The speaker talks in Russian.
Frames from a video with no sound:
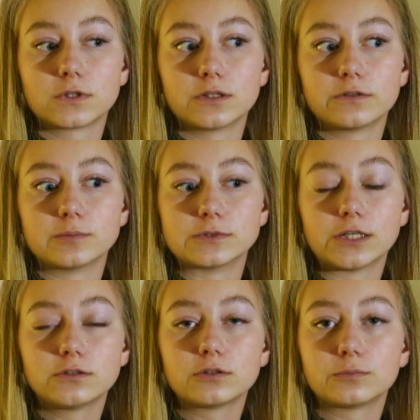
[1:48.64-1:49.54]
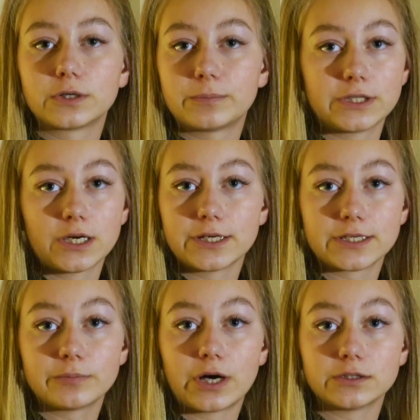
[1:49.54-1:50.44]
Говорим, ладно, но мы приехали
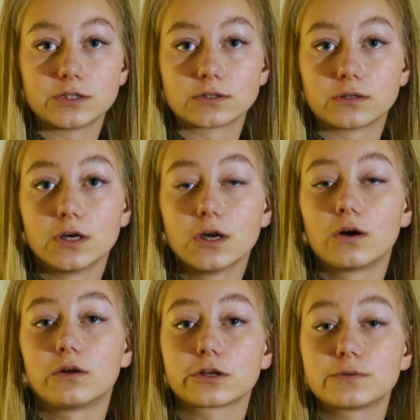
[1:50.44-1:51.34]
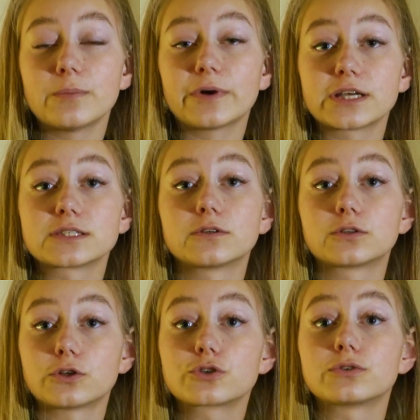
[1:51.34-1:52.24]
не по адресу. Он говорит, мне
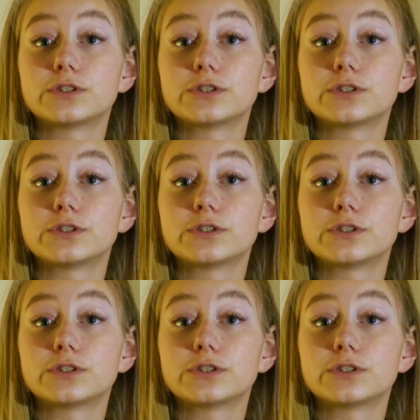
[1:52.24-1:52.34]
показывает точку